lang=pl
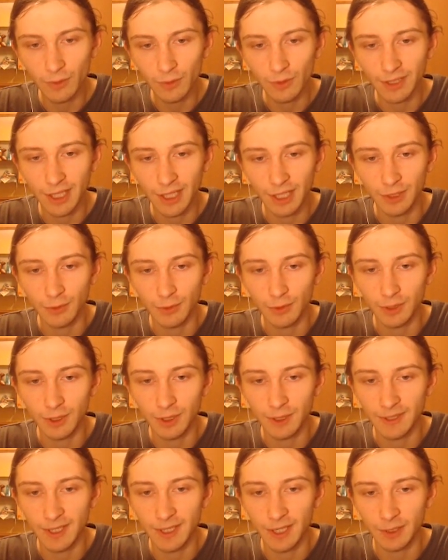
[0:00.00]
No zdarzyło
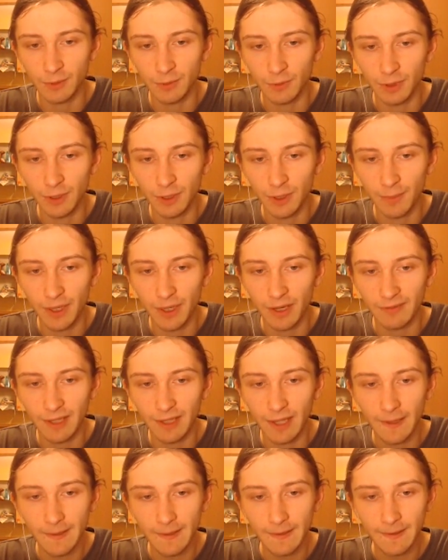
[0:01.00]
się, zdarzyło się,
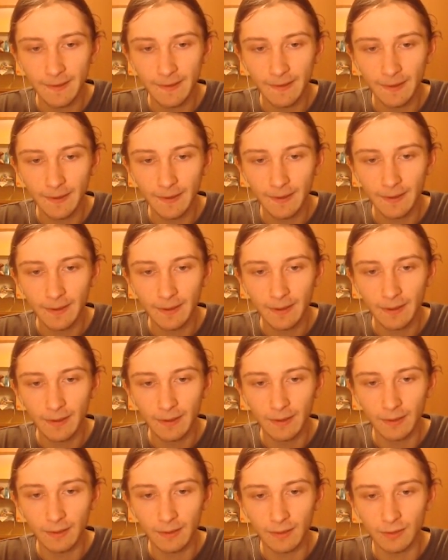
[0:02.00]
prawda?
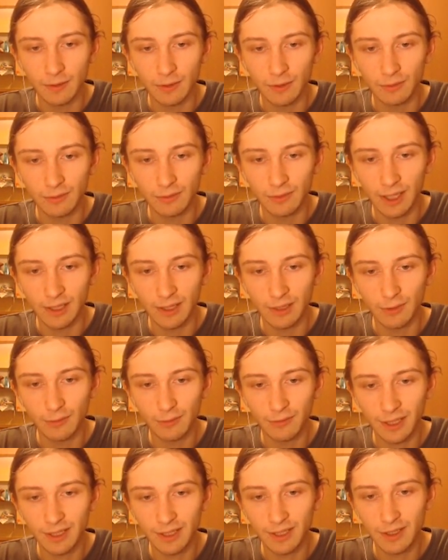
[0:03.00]
No są, ale są
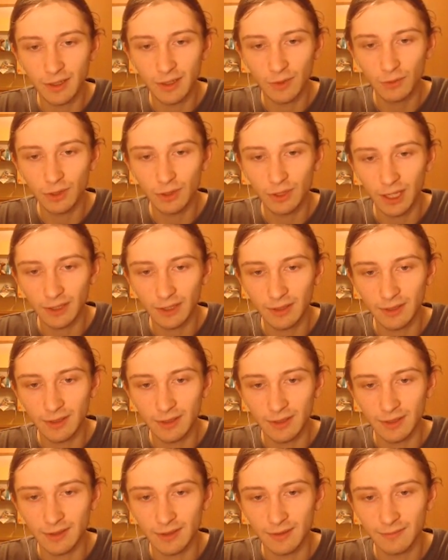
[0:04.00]
faktycznie łóżka, to
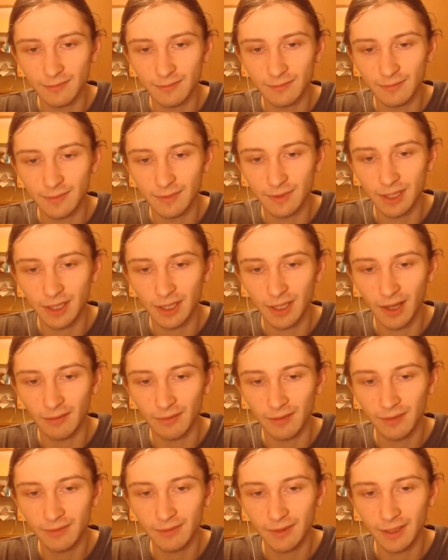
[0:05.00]
jest
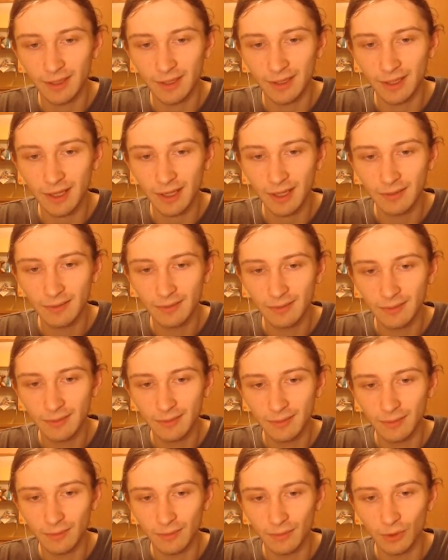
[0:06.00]
ciekawe w tej grze,
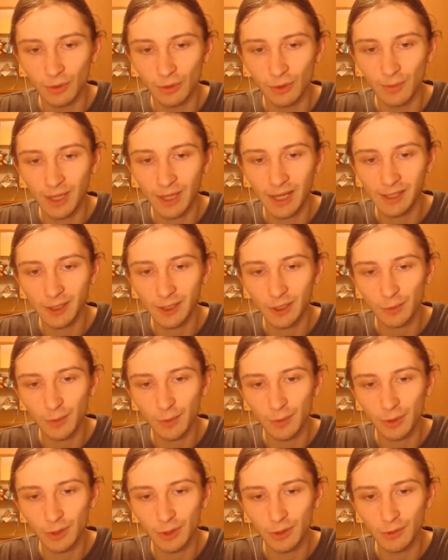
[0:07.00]
bo normalnie to
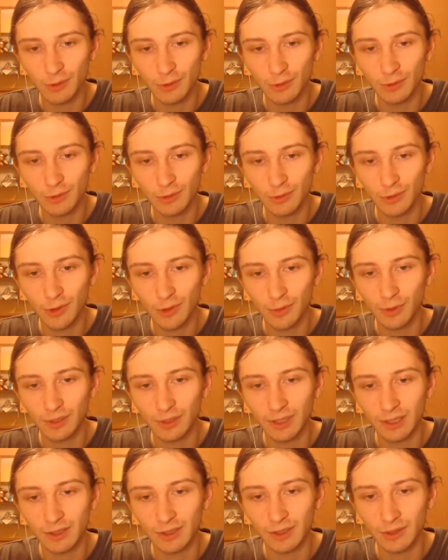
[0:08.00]
po prostu
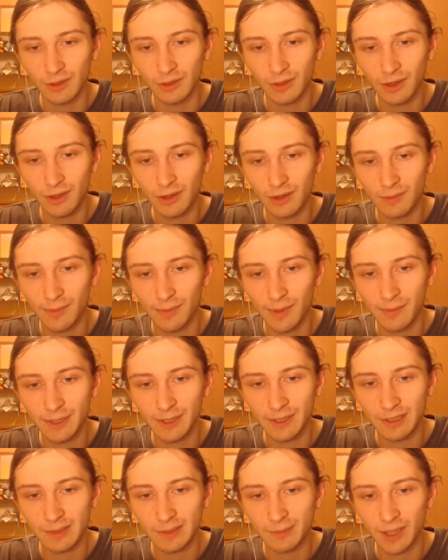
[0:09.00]
robią tak, że no, mamy
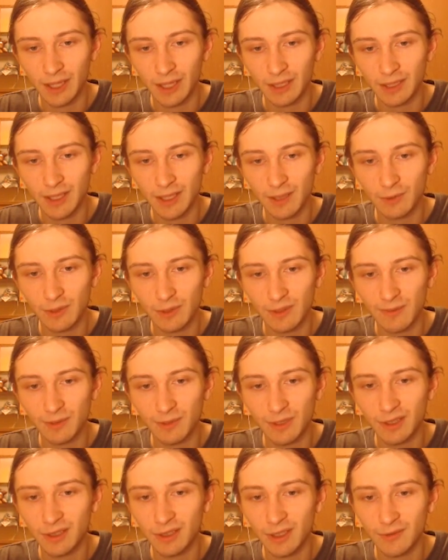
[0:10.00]
gdzie spać, tam są
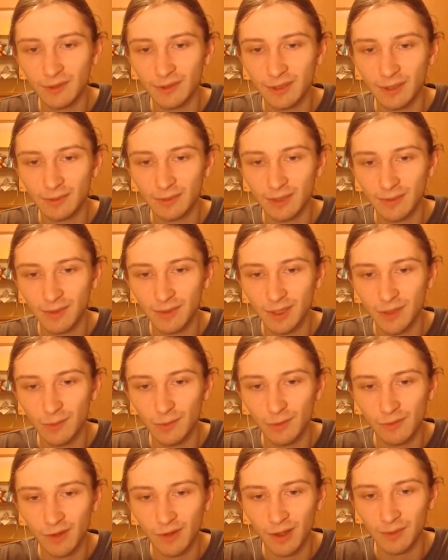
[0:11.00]
zamknięte drzwi,
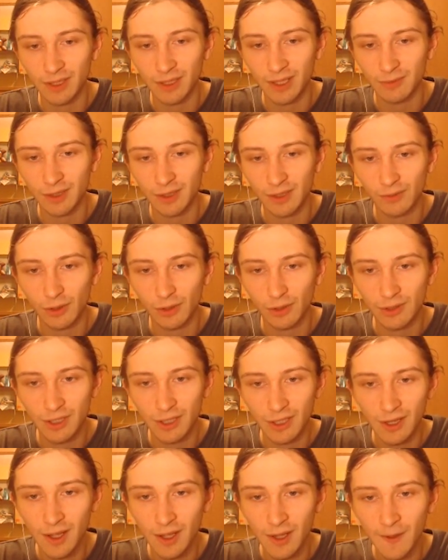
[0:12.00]
zamkniętymi drzwiami, tam się
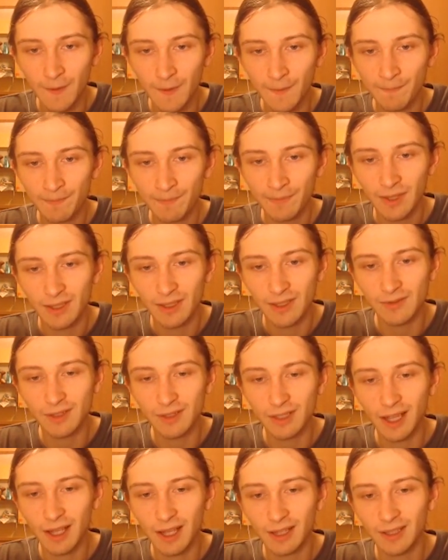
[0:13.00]
wchodzi,
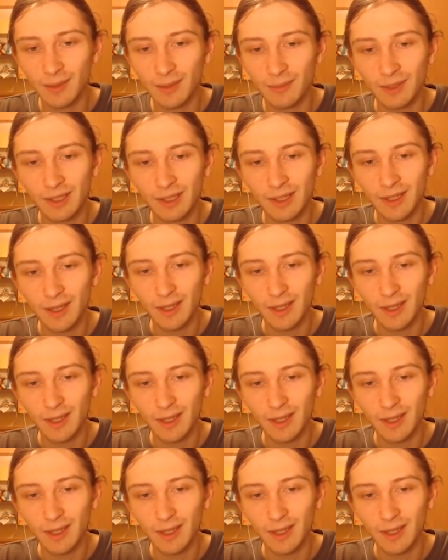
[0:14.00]
Zwykle jak tam